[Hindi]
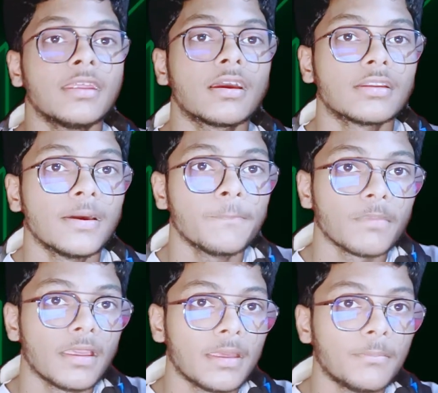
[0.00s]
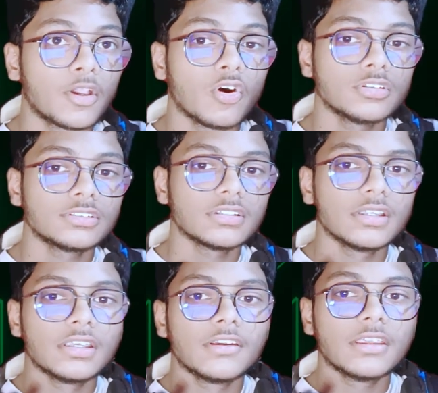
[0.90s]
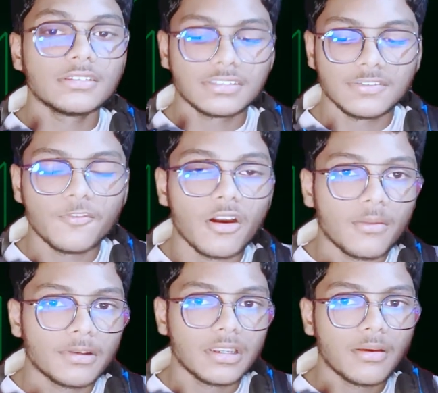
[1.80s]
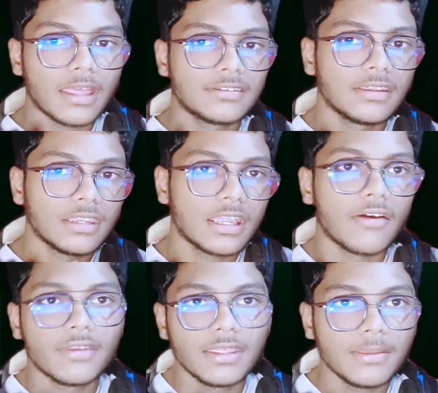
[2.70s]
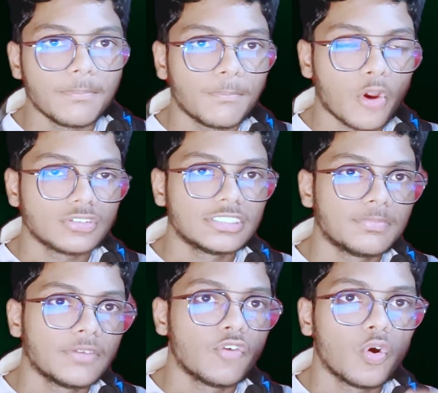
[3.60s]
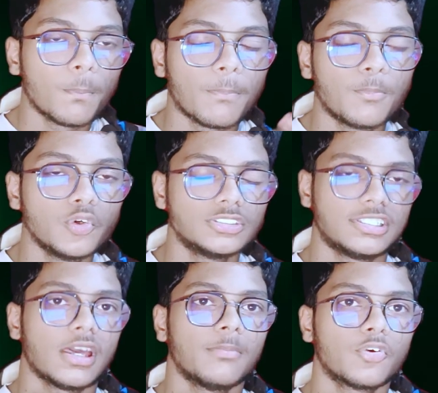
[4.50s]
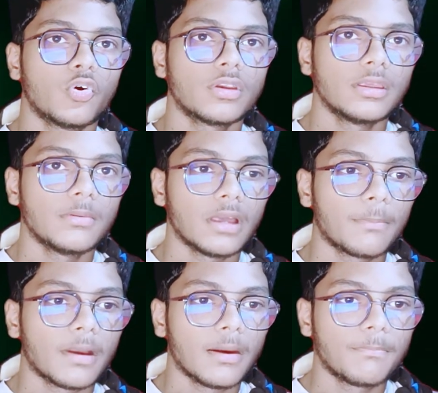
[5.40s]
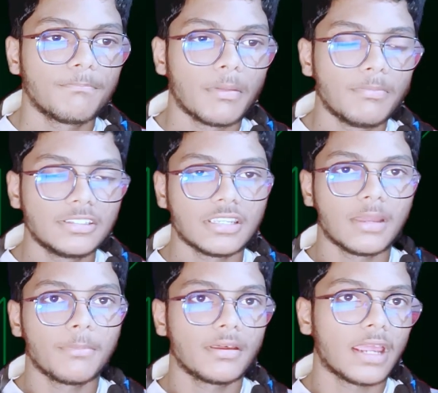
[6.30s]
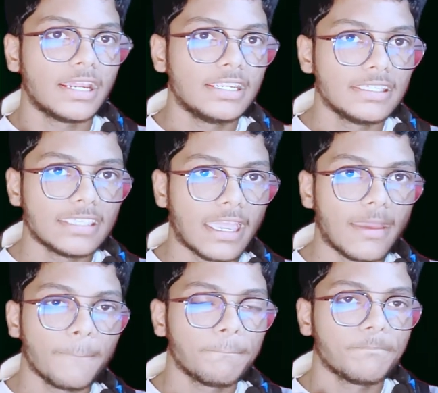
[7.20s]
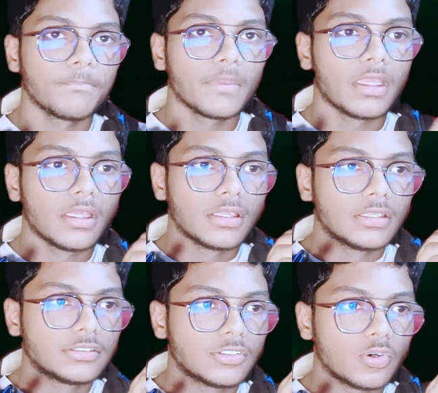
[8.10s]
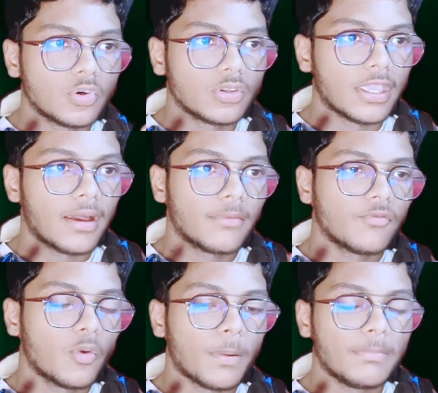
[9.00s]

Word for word: नहीं रखना बिकॉज इस मतलब ऐसे रिकवरी प्रोसेस में वो पूछता है हमको कि आपका पब्लिशर नंबर आईडी क्या है सो so, या yeah, वो